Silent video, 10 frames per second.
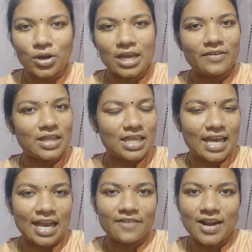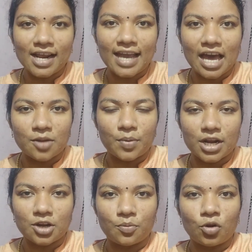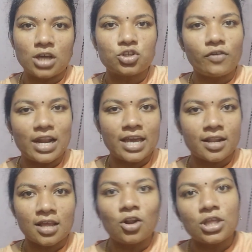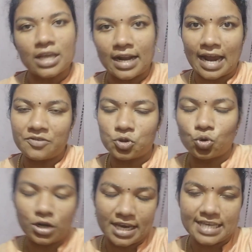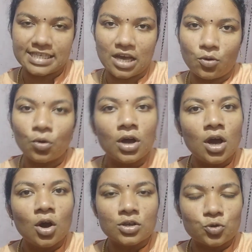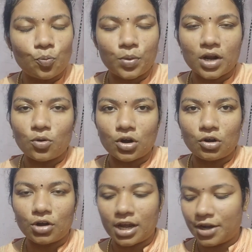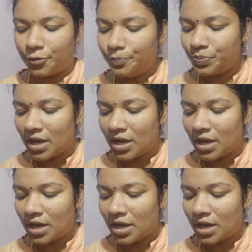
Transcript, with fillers: நீங்கள் வந்து இது எங்கே வேணால் கேரி பண்ணிட்டு போகலாம் ஸோ வெளியே இருந்தாலும் இந்த டயட் வந்து உங்களுக்கு ஈஸியாக சூப்பராக ஒர்க் அவுட் ஆகிடும்